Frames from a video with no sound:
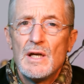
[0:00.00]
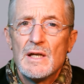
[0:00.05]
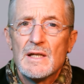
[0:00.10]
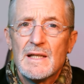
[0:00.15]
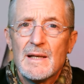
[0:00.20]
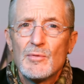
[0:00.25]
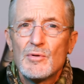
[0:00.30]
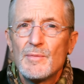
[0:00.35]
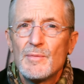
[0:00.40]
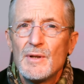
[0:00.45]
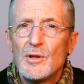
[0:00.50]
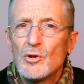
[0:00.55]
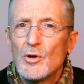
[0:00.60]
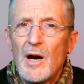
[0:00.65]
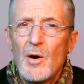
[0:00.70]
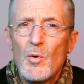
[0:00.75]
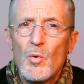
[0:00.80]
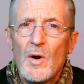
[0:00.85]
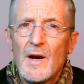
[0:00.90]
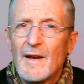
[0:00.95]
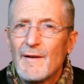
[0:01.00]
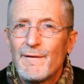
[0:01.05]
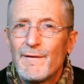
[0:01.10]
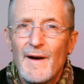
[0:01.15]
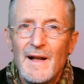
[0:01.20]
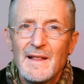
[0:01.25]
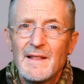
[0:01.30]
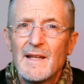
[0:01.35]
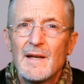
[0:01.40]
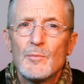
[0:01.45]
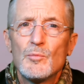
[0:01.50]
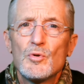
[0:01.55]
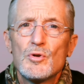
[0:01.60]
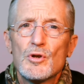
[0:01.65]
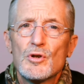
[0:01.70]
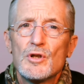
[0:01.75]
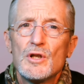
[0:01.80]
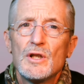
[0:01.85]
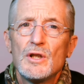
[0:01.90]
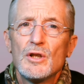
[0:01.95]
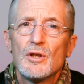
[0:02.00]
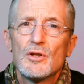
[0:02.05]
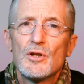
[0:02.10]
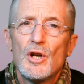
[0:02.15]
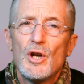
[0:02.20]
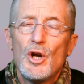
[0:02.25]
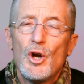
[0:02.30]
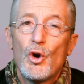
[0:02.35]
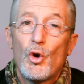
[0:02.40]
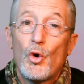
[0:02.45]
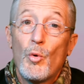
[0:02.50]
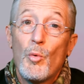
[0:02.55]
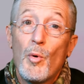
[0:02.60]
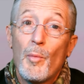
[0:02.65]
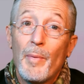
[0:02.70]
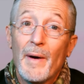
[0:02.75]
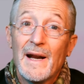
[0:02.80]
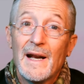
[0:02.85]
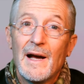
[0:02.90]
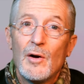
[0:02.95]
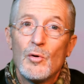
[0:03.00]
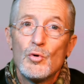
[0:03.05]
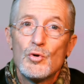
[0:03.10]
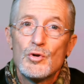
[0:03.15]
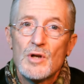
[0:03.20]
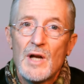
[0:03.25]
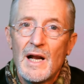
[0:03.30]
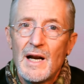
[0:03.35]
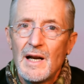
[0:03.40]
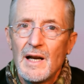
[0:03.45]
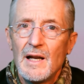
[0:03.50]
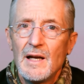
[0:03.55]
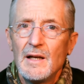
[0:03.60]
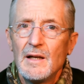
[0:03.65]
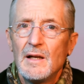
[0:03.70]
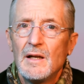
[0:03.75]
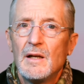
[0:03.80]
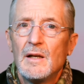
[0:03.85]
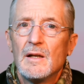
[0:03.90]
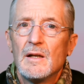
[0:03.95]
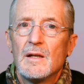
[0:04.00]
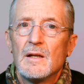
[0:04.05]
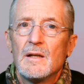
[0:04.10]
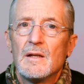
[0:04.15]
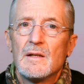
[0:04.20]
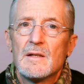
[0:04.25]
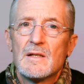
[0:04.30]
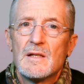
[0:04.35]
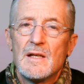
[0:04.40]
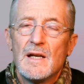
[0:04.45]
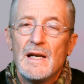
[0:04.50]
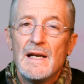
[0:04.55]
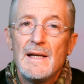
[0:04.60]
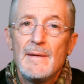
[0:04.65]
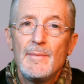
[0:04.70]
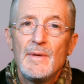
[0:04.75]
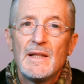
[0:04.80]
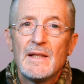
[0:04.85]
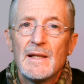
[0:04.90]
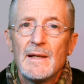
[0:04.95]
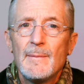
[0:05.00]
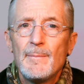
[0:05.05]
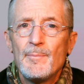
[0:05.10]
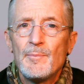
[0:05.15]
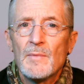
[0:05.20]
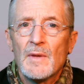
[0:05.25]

Estamos viendo agua que falta en muchos sitios como para usarla eh, sin límite